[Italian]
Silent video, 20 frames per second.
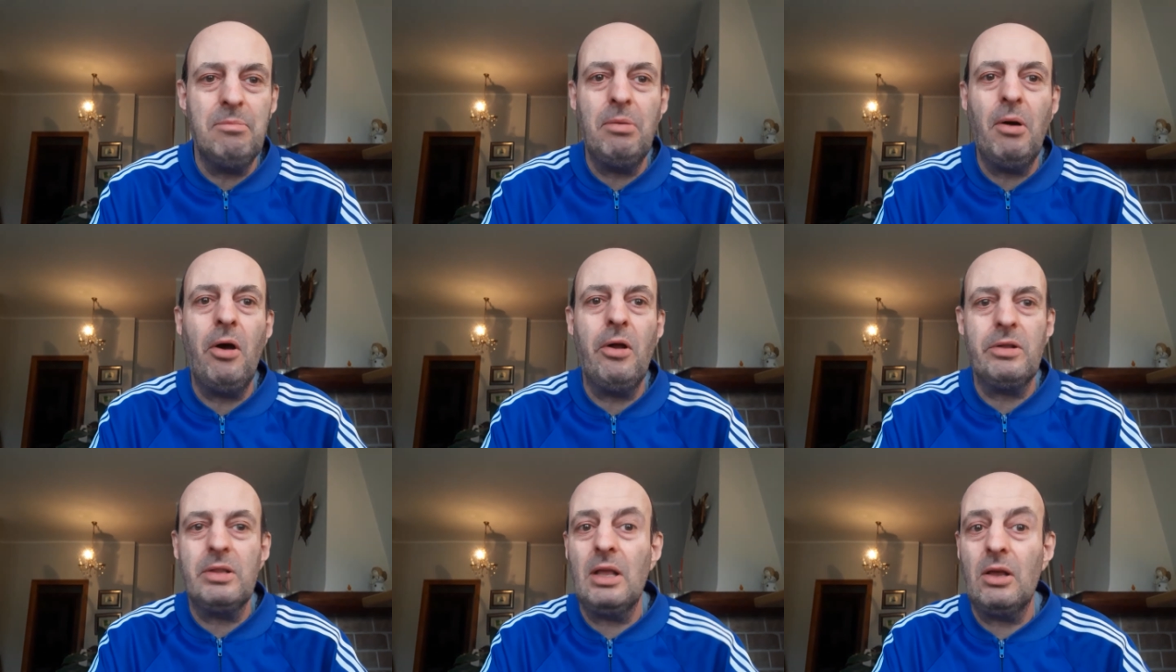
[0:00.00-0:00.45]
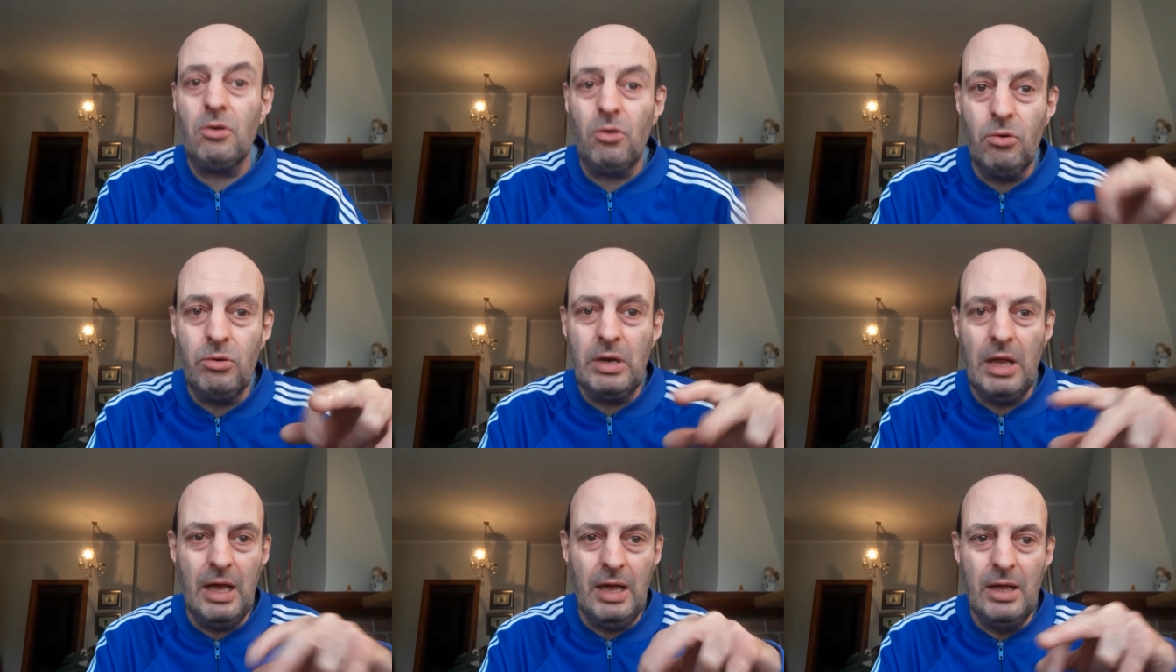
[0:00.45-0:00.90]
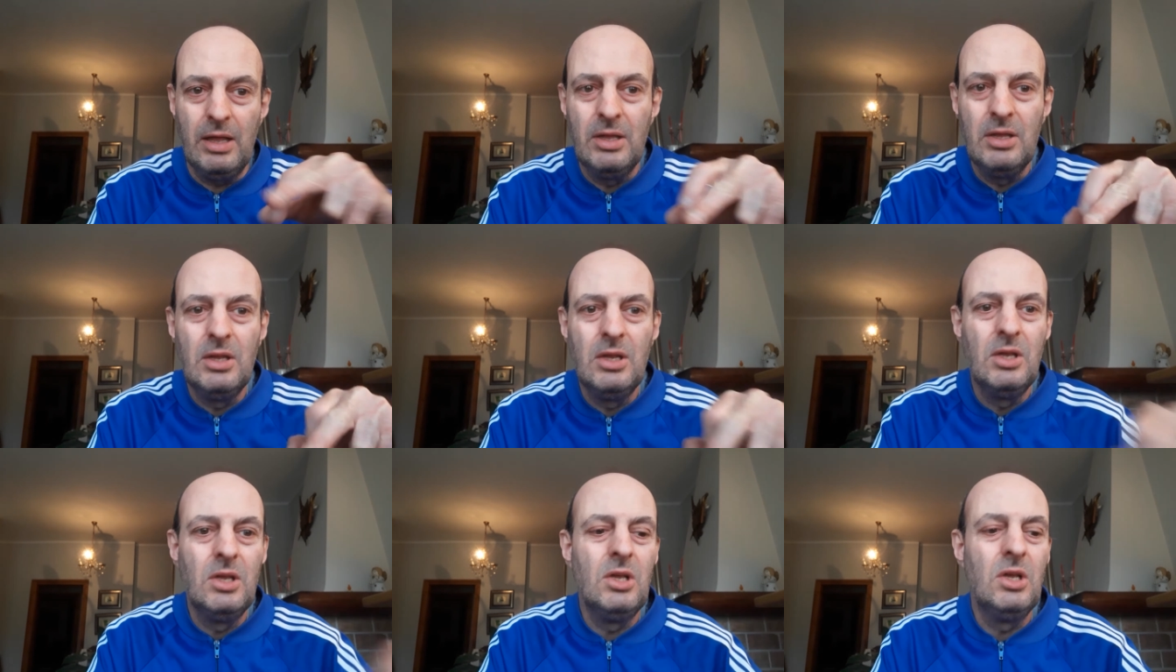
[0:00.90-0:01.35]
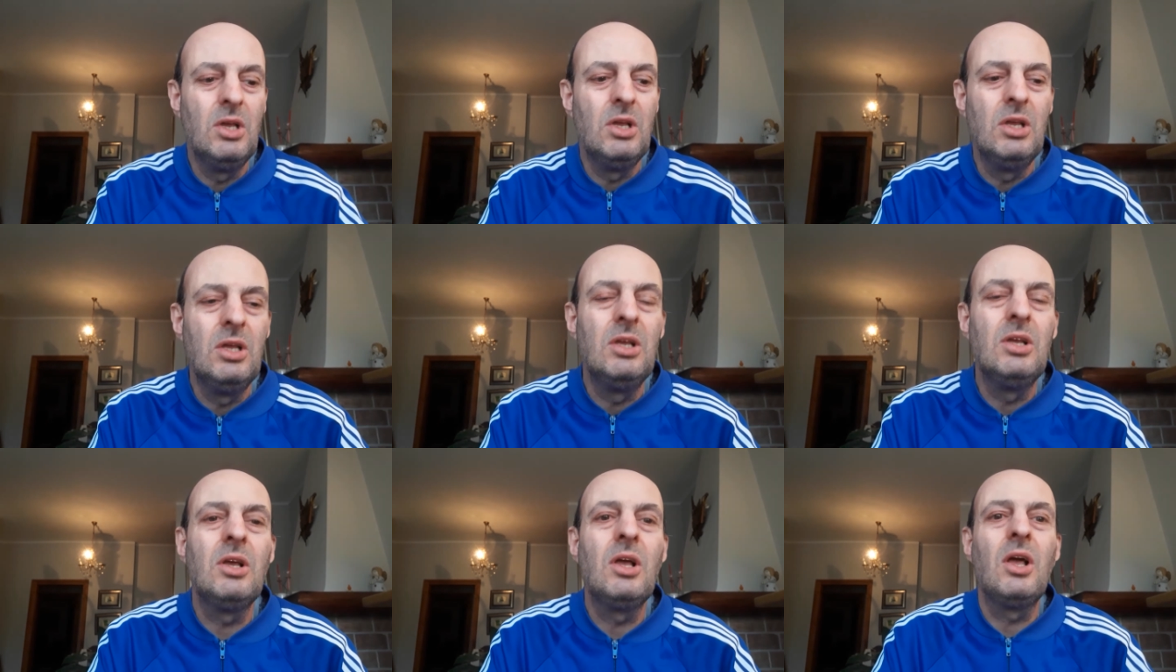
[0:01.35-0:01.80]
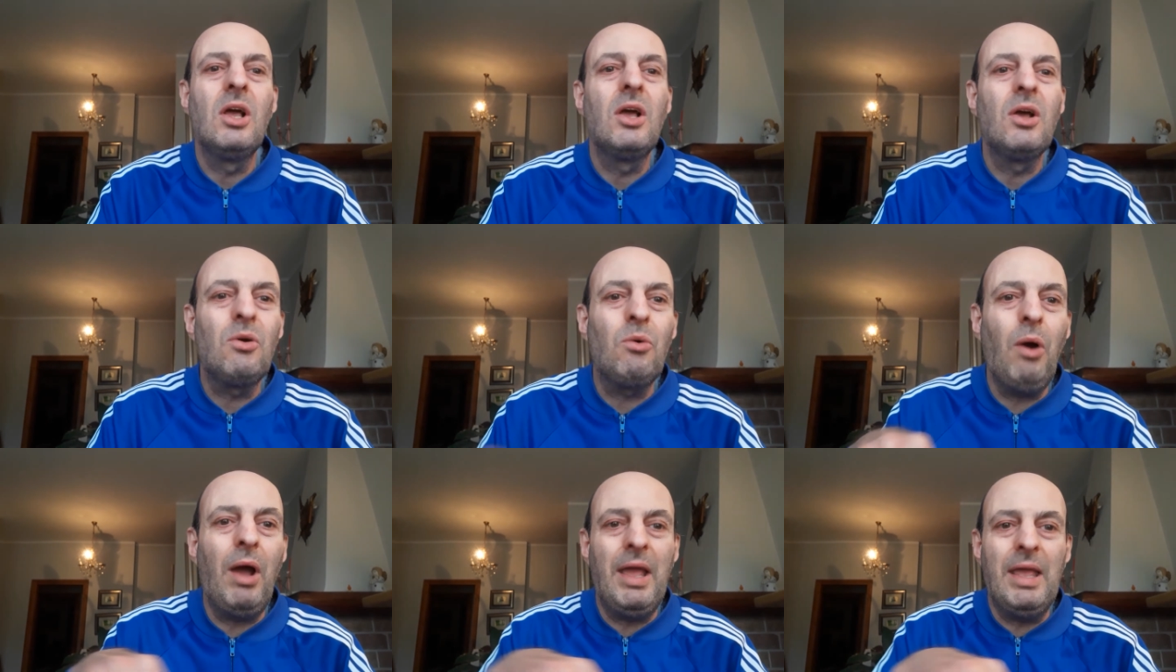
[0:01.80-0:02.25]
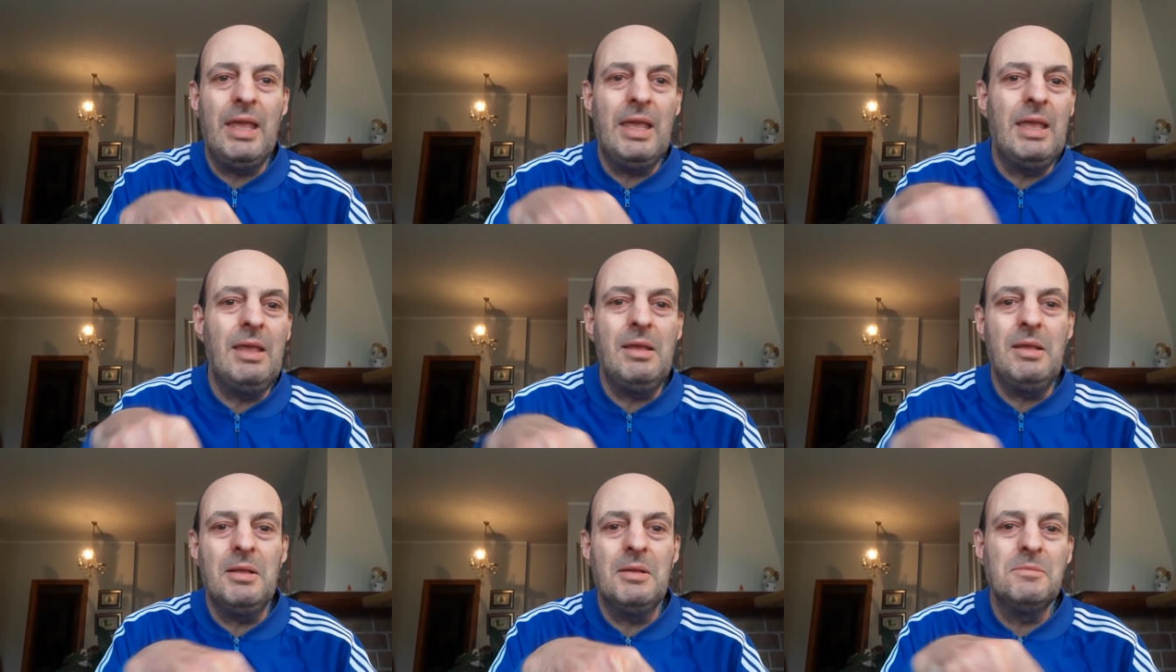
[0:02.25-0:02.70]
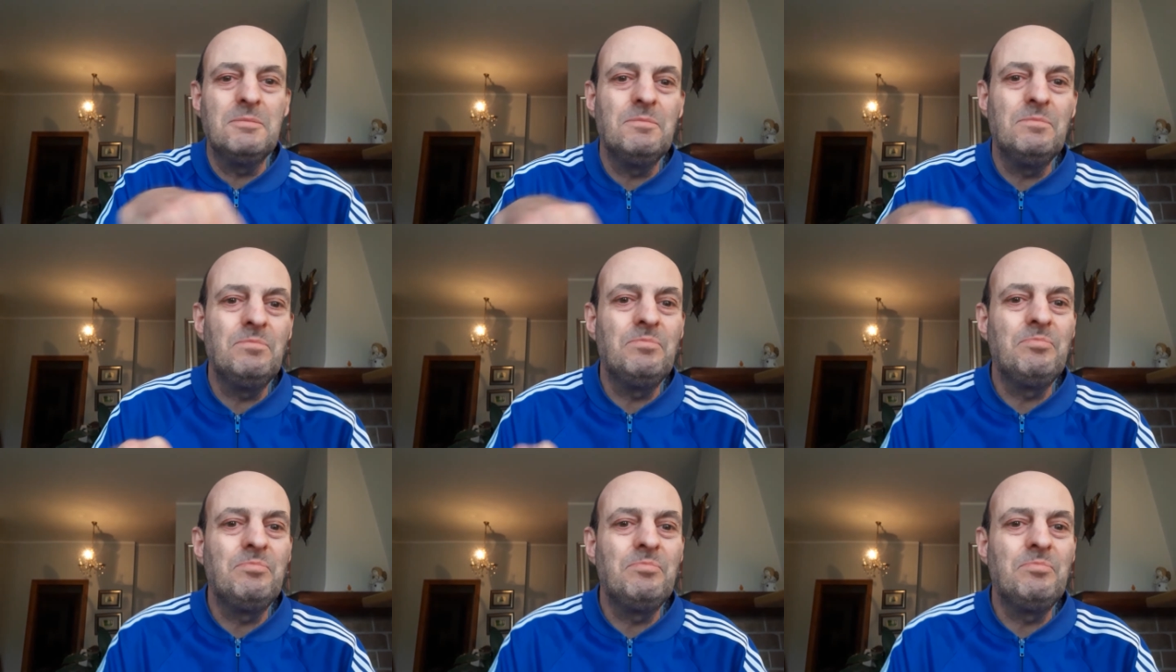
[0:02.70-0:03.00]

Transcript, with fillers: porta con quei,